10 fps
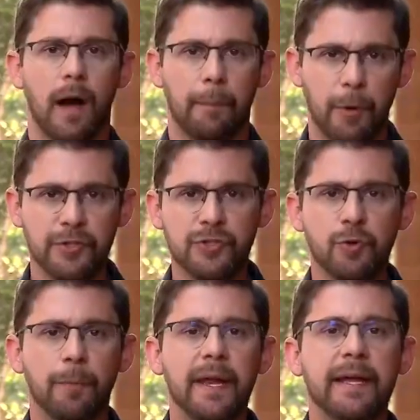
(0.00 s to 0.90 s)
Após
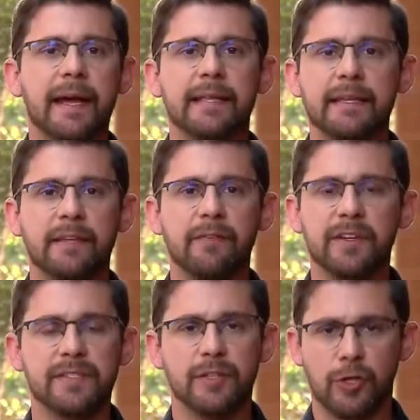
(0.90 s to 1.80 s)
descobrir que a neta
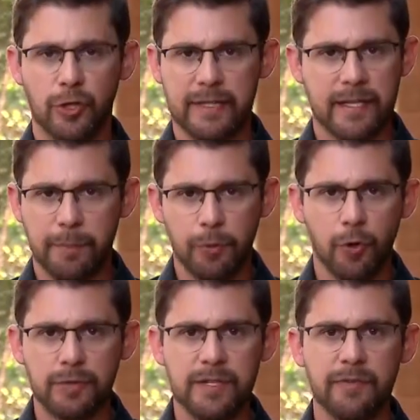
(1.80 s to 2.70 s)
havia sido adotada por
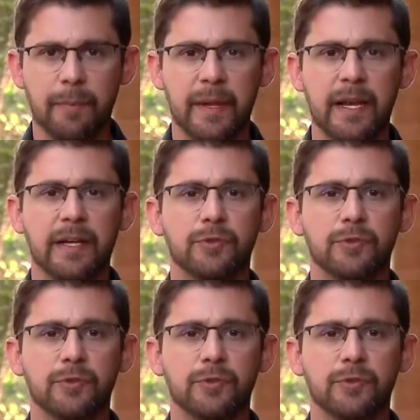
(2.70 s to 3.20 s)
outra família,